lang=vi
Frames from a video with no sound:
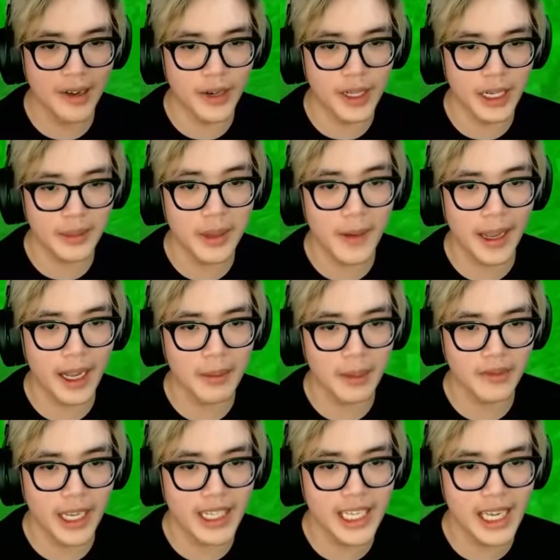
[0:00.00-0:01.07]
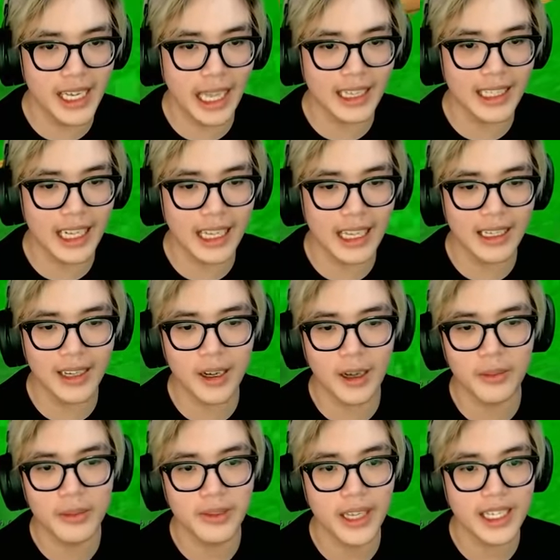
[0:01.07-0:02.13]
người lần các bạn ơi mình phải chia cách ra hiểu
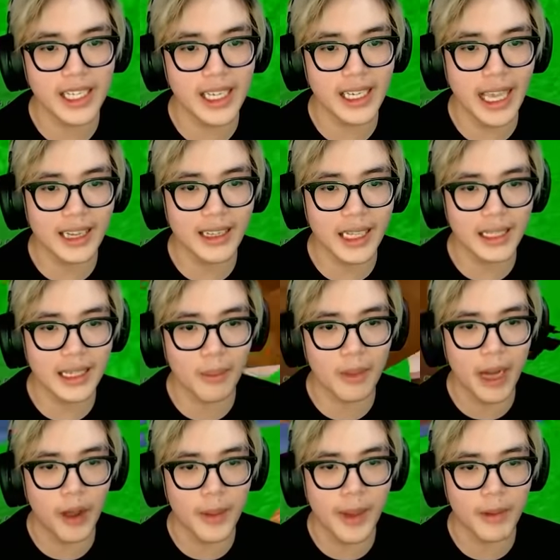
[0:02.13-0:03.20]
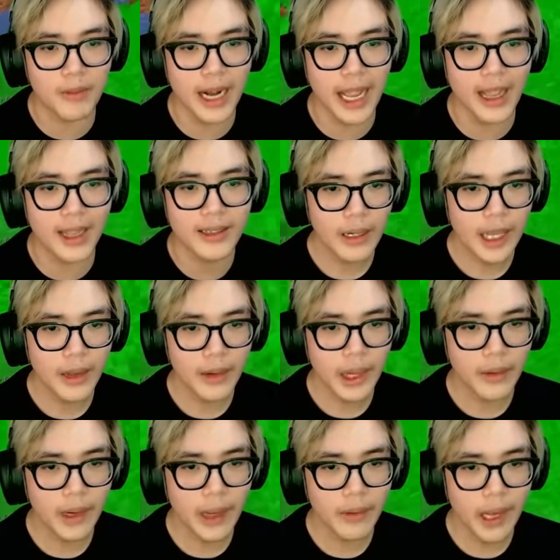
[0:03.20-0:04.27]
không mình phải yeah. chia cách thành đồng đội mà ổng ra ok
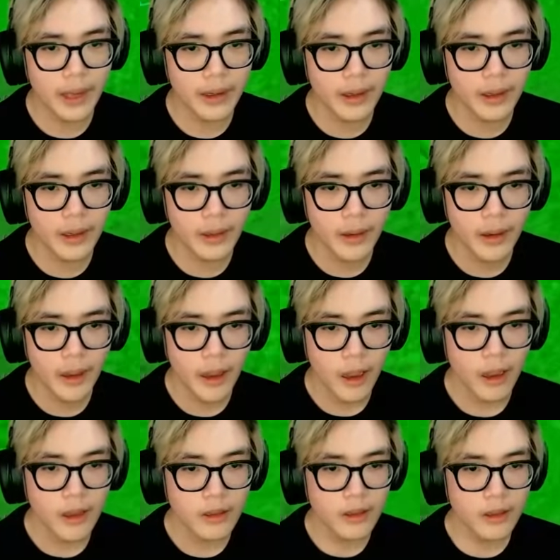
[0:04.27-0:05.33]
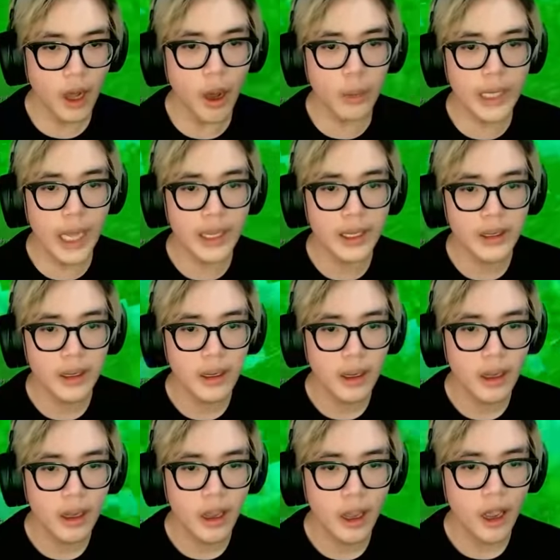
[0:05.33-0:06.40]
ok ok ok
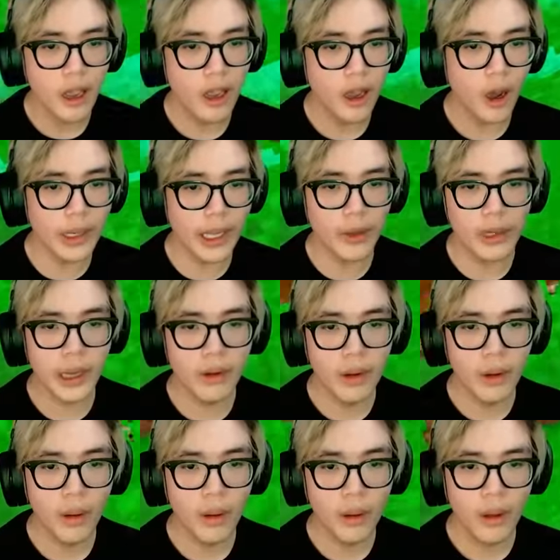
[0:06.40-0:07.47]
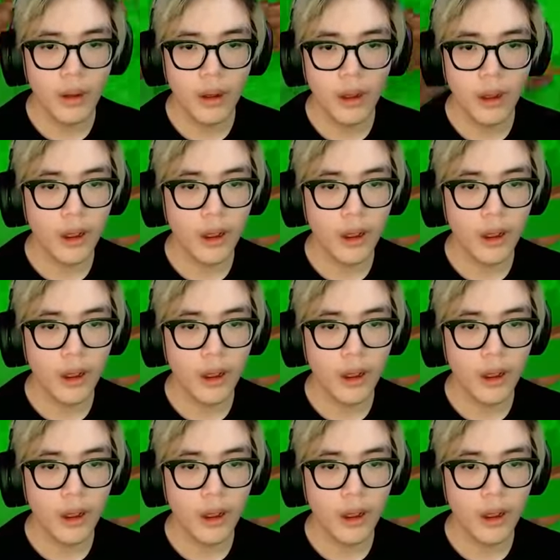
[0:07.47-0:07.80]
ok ok rồi với nhau ơi rồi